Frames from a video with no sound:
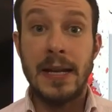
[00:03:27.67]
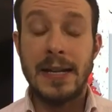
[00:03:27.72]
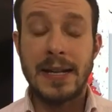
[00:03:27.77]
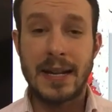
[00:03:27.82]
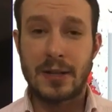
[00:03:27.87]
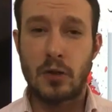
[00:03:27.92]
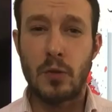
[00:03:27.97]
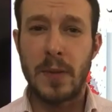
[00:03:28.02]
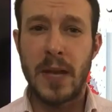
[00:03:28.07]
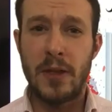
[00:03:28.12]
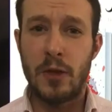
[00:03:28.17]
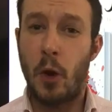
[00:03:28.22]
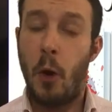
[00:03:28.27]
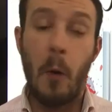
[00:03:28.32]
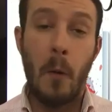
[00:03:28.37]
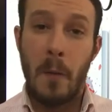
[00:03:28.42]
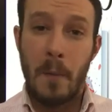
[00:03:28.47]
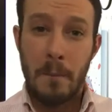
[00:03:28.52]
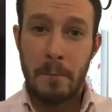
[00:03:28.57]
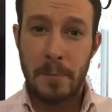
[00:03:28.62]

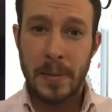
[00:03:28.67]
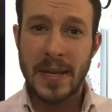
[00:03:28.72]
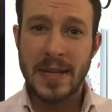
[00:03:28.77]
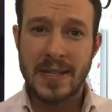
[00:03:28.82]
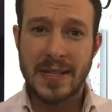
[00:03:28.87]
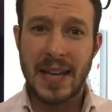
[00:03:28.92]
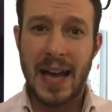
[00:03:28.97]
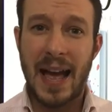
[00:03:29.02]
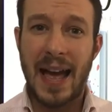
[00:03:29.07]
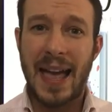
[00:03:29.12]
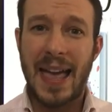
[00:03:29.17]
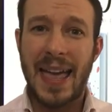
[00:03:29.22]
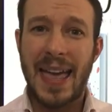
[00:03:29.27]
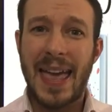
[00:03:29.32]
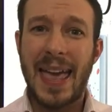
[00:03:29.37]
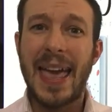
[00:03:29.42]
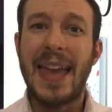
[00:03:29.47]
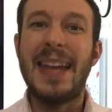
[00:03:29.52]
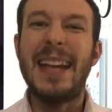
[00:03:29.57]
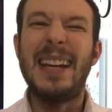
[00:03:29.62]
Resumiendo, piensa
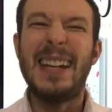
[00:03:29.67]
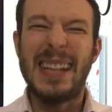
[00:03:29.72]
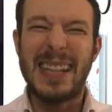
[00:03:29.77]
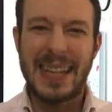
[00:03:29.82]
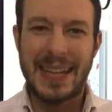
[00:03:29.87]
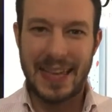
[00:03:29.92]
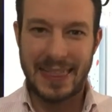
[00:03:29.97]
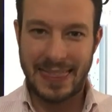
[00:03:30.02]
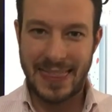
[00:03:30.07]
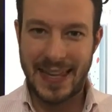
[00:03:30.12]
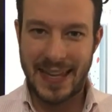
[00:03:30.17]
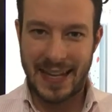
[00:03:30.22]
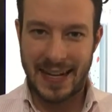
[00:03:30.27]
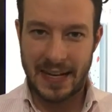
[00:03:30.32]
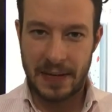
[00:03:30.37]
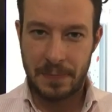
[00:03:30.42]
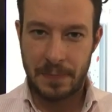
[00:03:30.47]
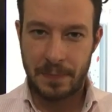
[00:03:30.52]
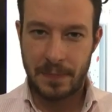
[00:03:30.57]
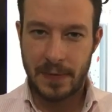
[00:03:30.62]
en
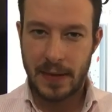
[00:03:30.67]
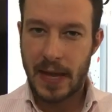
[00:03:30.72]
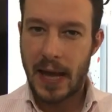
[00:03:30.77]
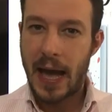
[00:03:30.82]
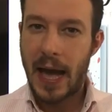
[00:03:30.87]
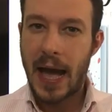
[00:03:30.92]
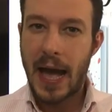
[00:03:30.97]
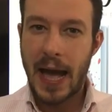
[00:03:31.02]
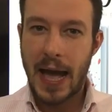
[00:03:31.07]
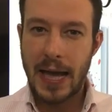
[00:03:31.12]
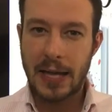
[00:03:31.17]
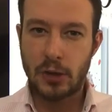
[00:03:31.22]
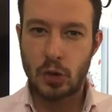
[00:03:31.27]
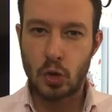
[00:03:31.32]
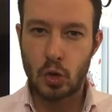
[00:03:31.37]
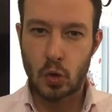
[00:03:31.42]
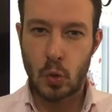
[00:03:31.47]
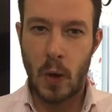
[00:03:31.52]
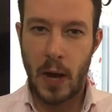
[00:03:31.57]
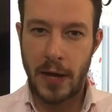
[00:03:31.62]
enriquecer a ese
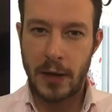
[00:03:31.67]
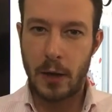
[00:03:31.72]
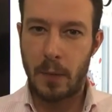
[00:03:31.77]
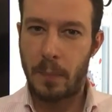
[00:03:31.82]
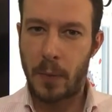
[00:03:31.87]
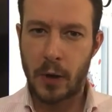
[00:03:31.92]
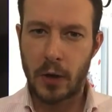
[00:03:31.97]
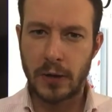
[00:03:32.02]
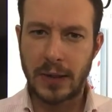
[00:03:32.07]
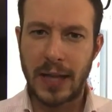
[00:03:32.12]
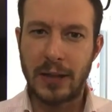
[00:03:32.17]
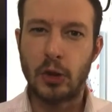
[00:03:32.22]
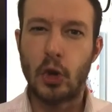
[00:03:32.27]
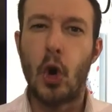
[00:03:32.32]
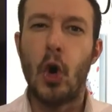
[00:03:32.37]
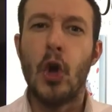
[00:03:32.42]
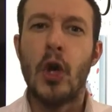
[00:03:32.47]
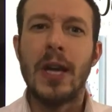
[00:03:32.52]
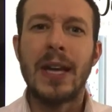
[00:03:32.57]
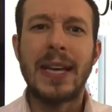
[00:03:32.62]
usuario. Por lo
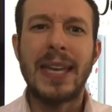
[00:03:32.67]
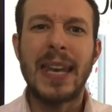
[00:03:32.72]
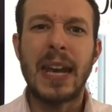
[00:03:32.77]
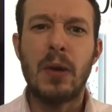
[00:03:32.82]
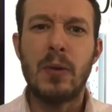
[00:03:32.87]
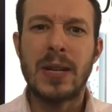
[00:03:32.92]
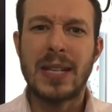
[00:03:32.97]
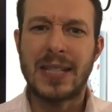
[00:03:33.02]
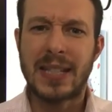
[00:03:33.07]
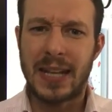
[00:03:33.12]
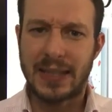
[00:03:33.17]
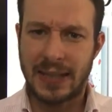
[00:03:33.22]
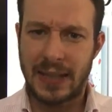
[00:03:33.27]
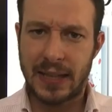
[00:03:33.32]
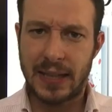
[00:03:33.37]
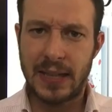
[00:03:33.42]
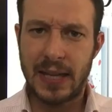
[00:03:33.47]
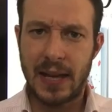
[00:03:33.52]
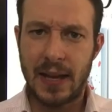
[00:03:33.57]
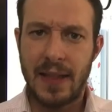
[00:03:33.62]
tanto, crea una
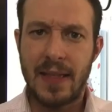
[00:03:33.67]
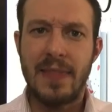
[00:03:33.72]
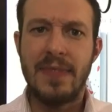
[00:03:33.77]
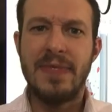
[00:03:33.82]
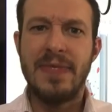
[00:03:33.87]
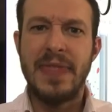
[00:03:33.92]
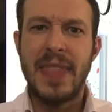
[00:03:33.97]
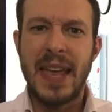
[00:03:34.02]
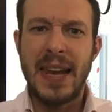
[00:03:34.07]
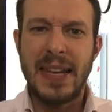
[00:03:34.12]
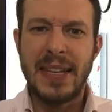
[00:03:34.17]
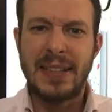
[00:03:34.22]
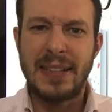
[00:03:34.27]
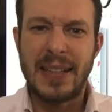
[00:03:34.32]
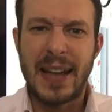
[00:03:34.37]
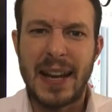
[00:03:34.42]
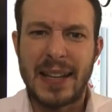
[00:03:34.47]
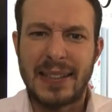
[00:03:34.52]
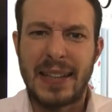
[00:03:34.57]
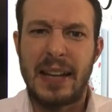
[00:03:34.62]
estrategia de lead
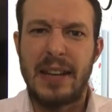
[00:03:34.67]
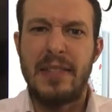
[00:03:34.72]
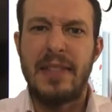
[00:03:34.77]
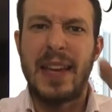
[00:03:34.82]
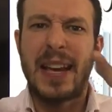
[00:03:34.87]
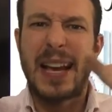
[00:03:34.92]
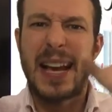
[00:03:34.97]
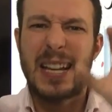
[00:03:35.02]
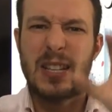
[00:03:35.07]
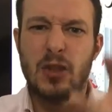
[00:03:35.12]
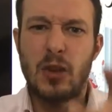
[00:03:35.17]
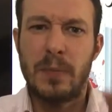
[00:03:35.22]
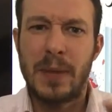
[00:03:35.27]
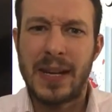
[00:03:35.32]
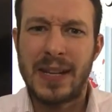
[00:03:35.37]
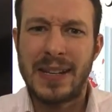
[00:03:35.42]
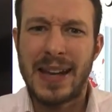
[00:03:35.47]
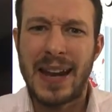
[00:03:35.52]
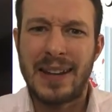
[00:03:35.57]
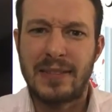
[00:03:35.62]
nurturing, de
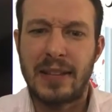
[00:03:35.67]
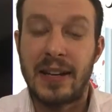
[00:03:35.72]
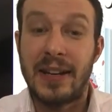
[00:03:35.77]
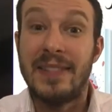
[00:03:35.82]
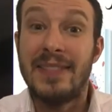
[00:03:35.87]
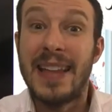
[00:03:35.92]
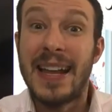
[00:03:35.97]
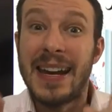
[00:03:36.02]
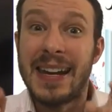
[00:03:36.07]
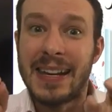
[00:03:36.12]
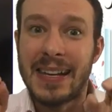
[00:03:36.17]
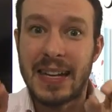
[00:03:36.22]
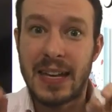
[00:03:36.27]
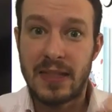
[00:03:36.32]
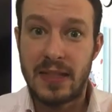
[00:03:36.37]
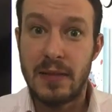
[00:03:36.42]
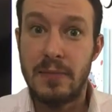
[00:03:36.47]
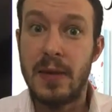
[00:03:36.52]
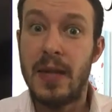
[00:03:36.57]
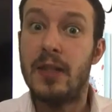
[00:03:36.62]
customer nurturing, de
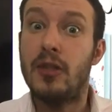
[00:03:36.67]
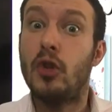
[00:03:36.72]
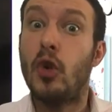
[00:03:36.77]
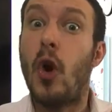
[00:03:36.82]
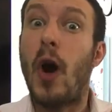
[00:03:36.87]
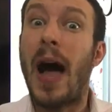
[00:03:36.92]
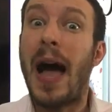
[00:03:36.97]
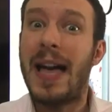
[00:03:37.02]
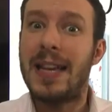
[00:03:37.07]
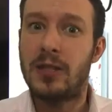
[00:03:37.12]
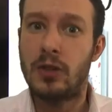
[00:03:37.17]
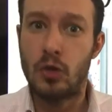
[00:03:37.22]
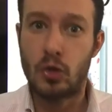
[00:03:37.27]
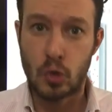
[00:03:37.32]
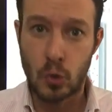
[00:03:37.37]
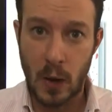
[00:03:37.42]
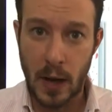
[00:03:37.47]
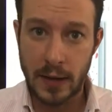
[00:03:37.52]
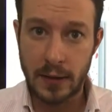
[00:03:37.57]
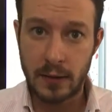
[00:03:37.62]
enriquecimiento a ese
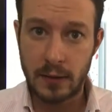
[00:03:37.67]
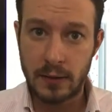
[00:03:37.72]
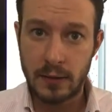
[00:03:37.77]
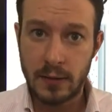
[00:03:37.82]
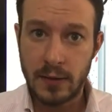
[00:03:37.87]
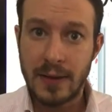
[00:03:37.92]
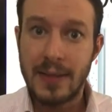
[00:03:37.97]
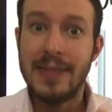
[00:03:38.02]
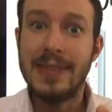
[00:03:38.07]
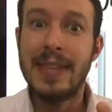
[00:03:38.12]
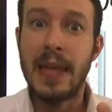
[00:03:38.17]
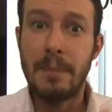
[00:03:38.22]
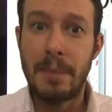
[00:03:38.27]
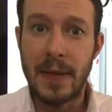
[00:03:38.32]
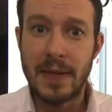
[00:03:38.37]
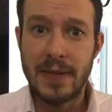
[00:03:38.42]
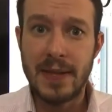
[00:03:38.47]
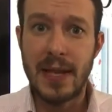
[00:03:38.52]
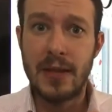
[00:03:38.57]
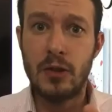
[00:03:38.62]
usuario
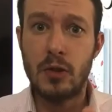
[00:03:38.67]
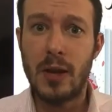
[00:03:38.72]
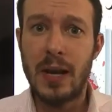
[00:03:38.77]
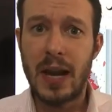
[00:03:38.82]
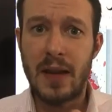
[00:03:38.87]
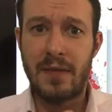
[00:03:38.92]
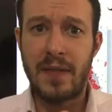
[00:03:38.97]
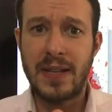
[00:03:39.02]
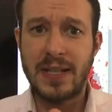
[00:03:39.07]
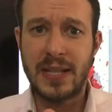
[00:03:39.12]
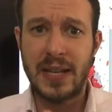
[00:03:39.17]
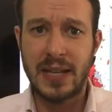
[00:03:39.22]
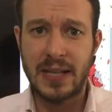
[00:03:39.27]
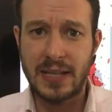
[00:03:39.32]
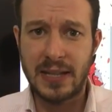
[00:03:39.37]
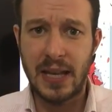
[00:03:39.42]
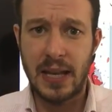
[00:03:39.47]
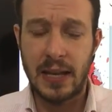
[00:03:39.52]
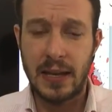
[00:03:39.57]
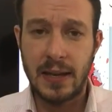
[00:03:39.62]
dependiendo en la fase que
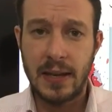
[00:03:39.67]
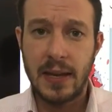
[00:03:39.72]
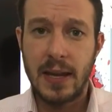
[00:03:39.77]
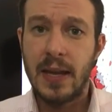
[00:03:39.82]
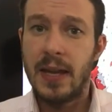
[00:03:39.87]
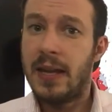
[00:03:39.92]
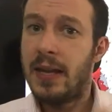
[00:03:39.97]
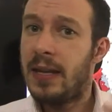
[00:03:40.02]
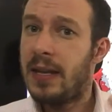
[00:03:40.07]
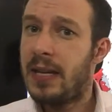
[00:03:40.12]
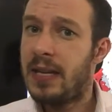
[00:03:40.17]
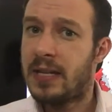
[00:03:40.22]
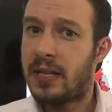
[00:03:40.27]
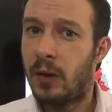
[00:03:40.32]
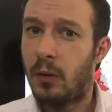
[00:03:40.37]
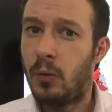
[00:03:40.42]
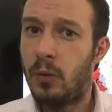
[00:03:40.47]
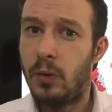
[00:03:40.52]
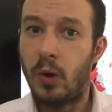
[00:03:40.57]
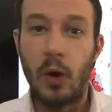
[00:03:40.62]
esté. Y
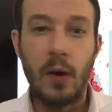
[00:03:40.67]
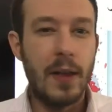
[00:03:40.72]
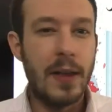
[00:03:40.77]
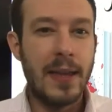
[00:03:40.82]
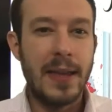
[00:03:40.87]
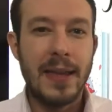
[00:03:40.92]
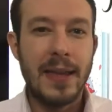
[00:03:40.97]
segundo,